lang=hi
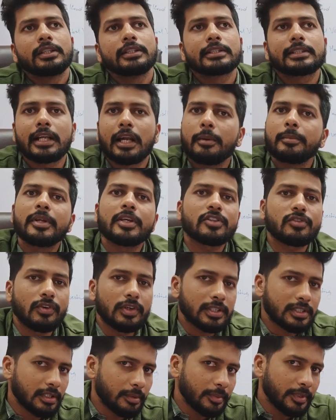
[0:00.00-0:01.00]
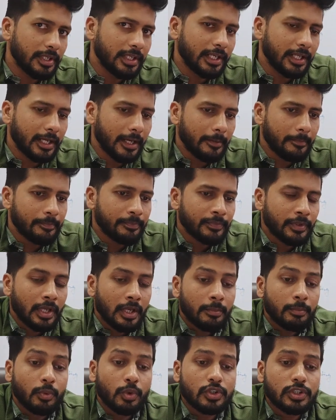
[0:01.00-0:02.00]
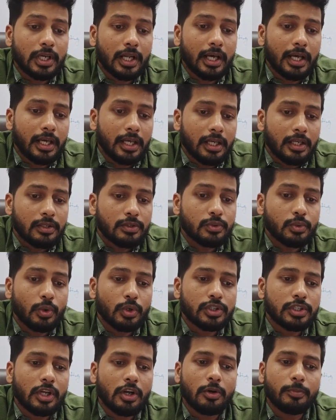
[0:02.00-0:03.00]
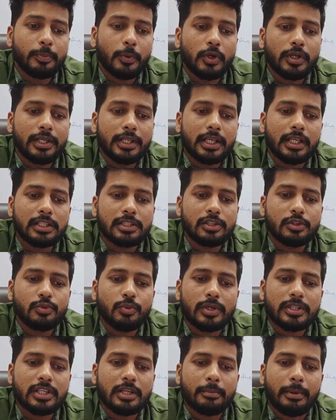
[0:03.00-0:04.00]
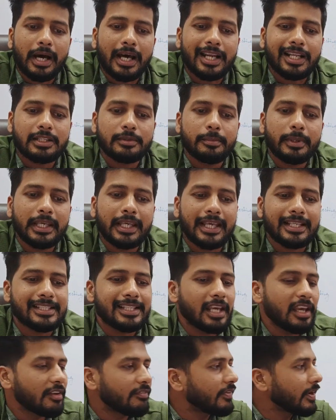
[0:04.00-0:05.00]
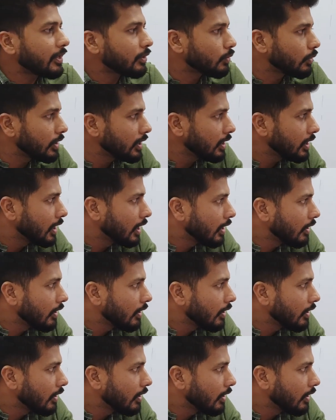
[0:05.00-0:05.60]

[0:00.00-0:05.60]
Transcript: जिसका नाम नेशनलिज्म इन इंडिया पूछ रहा है सोशल और पॉलिटिकल सिचुएशन भारत में कैसे इफेक्ट हुई